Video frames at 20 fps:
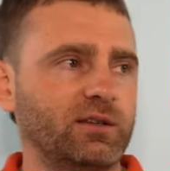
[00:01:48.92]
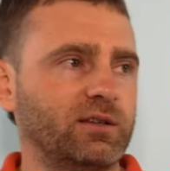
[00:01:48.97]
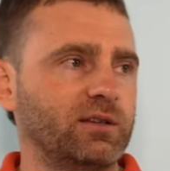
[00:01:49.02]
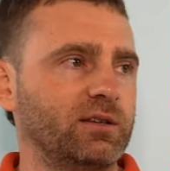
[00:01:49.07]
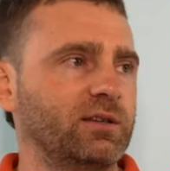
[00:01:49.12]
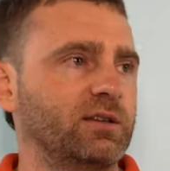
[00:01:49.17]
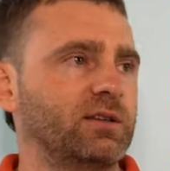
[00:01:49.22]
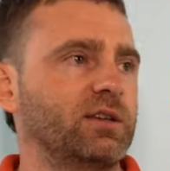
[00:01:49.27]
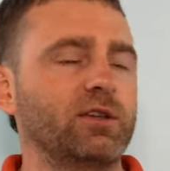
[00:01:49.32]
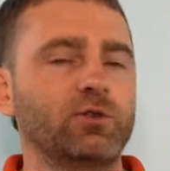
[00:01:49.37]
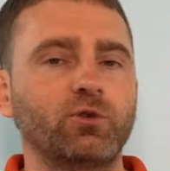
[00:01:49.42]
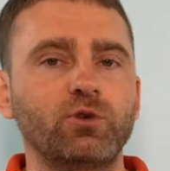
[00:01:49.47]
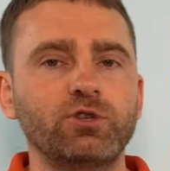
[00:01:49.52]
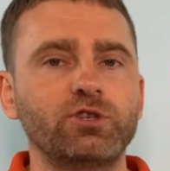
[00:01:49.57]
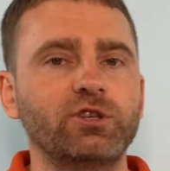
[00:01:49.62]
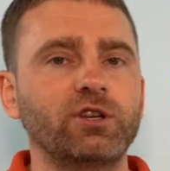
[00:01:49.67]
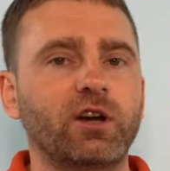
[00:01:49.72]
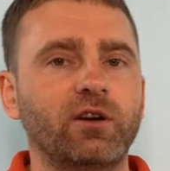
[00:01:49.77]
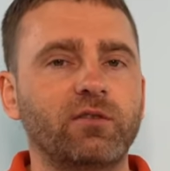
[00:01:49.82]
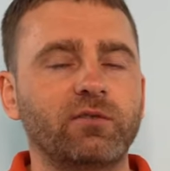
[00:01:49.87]
э,
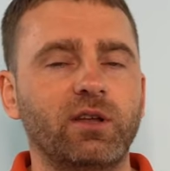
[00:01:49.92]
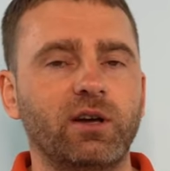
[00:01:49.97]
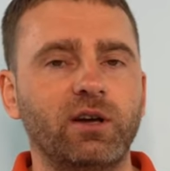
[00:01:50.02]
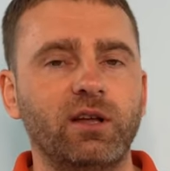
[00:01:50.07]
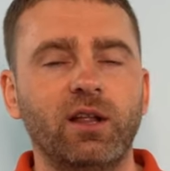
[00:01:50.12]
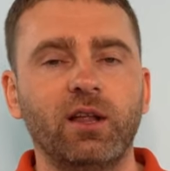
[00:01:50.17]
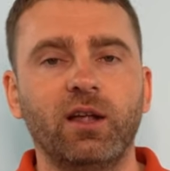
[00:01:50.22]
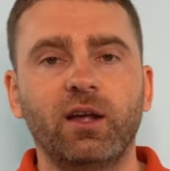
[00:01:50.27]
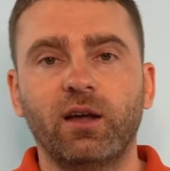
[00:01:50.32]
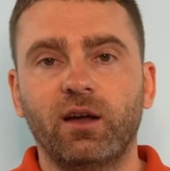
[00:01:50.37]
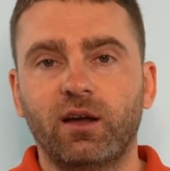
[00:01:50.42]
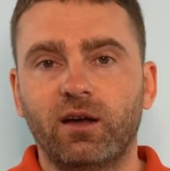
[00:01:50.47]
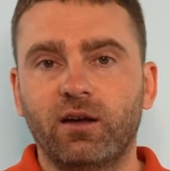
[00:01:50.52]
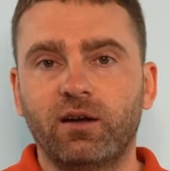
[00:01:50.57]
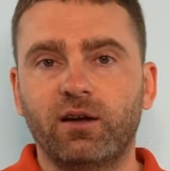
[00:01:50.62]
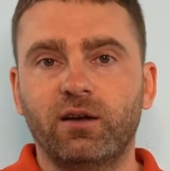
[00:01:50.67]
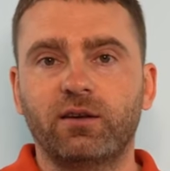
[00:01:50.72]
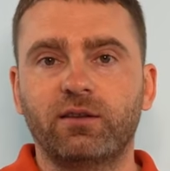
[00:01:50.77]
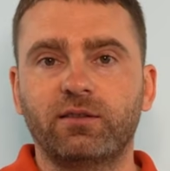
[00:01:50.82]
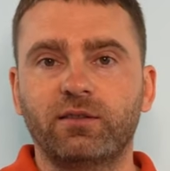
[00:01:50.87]
киношников, да,
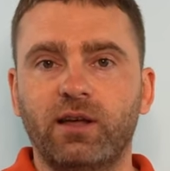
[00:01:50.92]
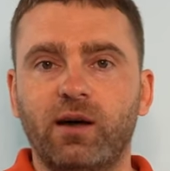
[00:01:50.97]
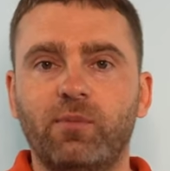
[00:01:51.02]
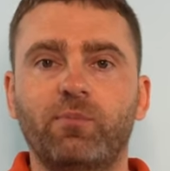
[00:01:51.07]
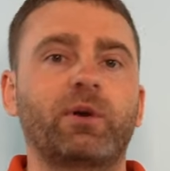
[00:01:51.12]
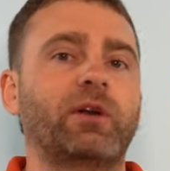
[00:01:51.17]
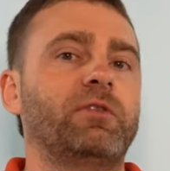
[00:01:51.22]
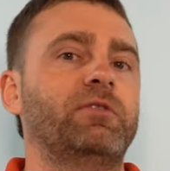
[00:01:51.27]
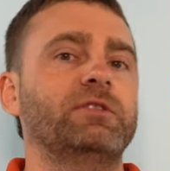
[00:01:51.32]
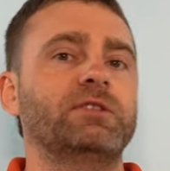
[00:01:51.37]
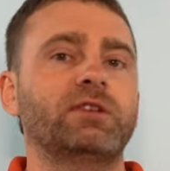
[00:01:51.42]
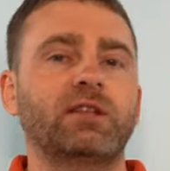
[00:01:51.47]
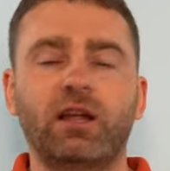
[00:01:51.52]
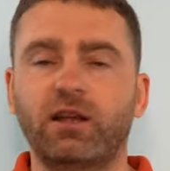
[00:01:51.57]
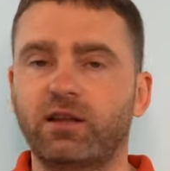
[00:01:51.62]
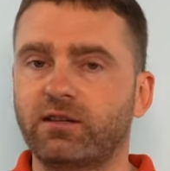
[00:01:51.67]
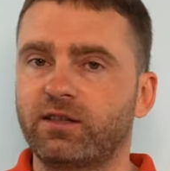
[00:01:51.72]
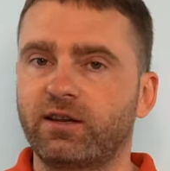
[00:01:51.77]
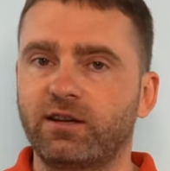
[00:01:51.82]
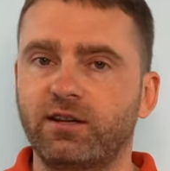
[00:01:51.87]
э, на
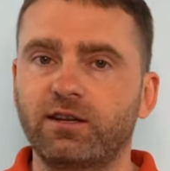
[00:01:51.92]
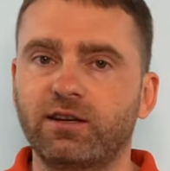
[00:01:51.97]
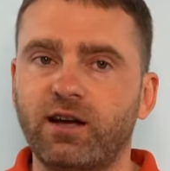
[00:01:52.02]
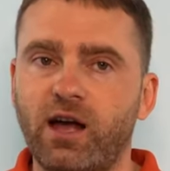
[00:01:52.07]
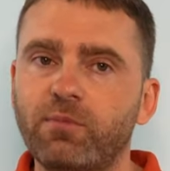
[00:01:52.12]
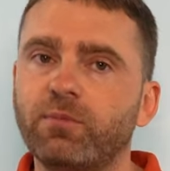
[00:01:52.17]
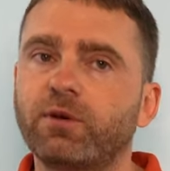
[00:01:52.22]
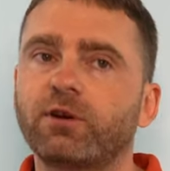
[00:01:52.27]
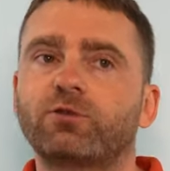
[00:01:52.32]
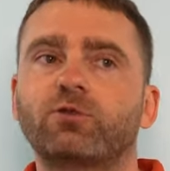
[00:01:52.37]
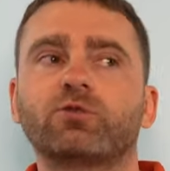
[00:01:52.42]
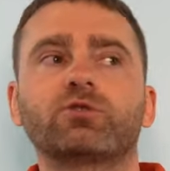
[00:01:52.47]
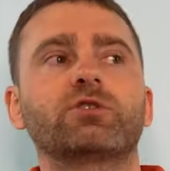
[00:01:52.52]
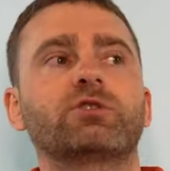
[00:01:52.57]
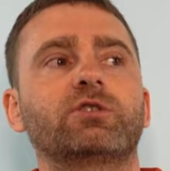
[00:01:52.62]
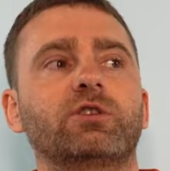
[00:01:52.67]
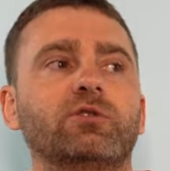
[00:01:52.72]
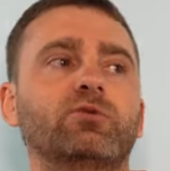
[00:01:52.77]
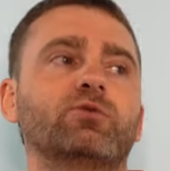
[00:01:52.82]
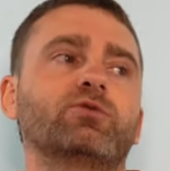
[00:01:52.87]
профессиональных дорогих камерах тоже
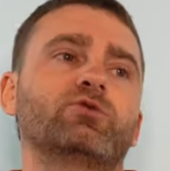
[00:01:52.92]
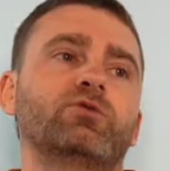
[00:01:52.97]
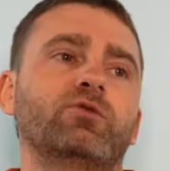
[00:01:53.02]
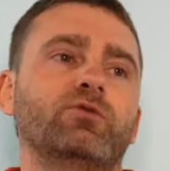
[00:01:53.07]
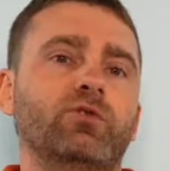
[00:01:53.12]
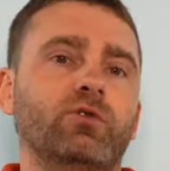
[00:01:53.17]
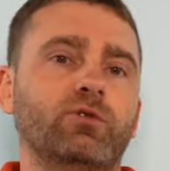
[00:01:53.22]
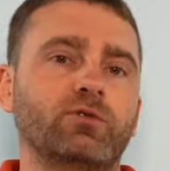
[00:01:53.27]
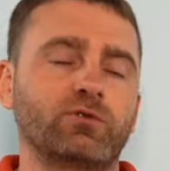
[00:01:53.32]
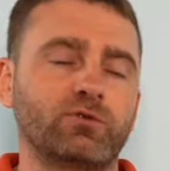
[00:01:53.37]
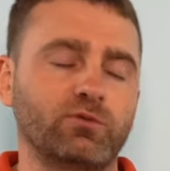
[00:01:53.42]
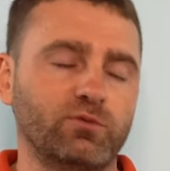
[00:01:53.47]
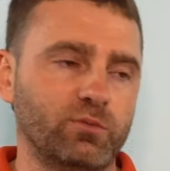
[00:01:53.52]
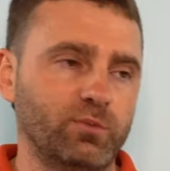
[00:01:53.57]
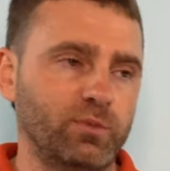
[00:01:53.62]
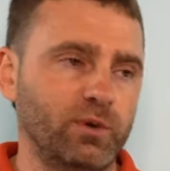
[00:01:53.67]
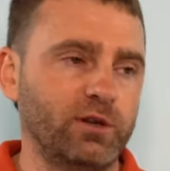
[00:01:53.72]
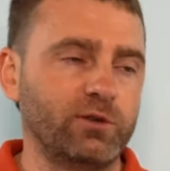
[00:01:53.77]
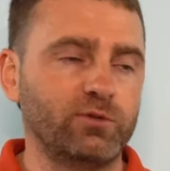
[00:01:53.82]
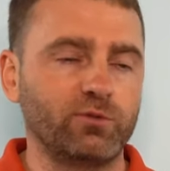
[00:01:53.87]
стоит ручной фокус. Ну,
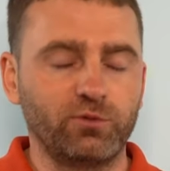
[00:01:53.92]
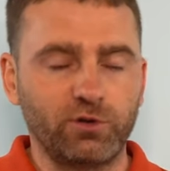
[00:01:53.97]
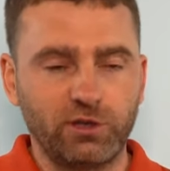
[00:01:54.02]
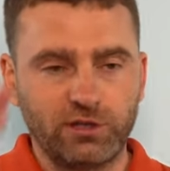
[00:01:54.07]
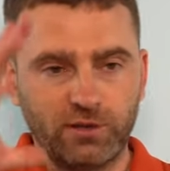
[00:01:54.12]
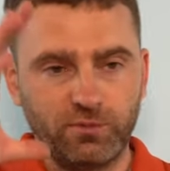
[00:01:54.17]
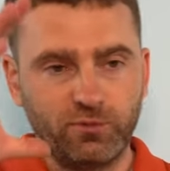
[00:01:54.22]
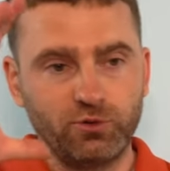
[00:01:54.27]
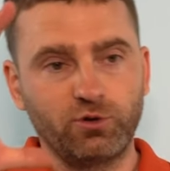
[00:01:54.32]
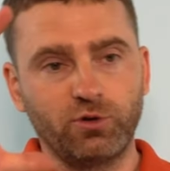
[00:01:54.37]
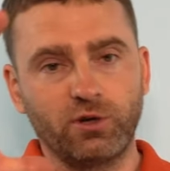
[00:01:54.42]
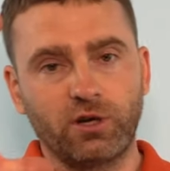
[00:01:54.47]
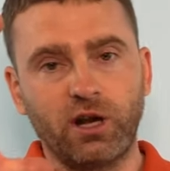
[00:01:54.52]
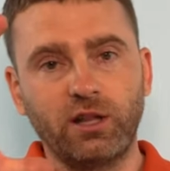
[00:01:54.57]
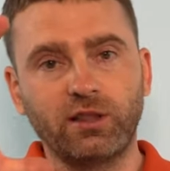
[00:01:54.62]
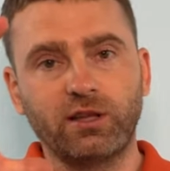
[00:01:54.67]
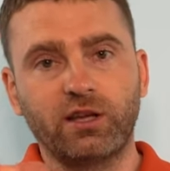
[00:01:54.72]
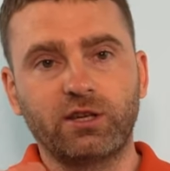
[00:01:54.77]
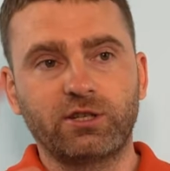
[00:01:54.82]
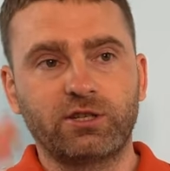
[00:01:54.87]
блин, ну, у них там еще
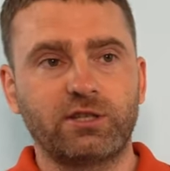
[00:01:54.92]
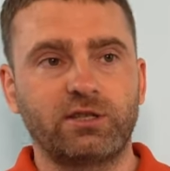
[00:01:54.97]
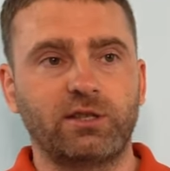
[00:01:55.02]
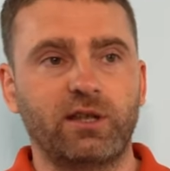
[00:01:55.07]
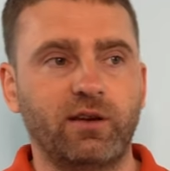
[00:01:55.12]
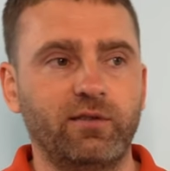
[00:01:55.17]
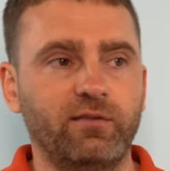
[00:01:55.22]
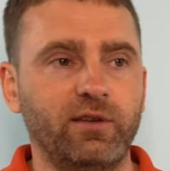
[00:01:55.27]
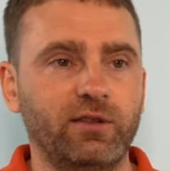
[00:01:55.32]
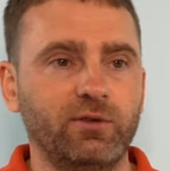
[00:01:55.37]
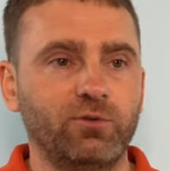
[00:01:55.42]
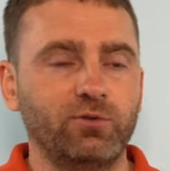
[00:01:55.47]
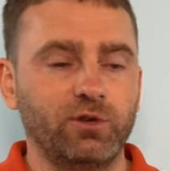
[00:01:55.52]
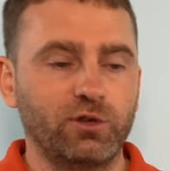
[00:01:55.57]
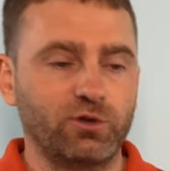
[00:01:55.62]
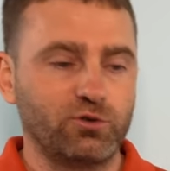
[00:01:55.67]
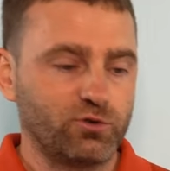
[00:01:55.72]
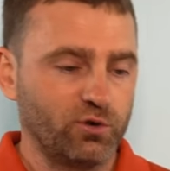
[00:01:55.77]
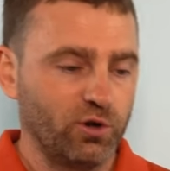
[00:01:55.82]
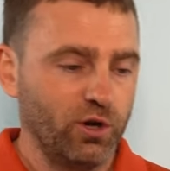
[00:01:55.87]
экран, конечно, здоровенный, у
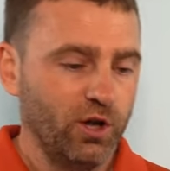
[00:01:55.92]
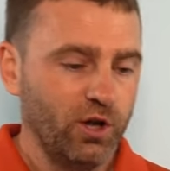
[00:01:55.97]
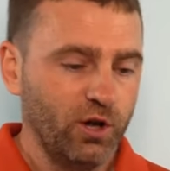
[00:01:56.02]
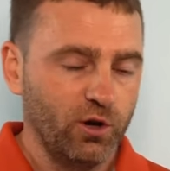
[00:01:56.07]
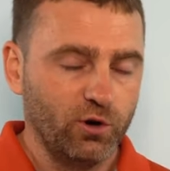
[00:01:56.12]
них еще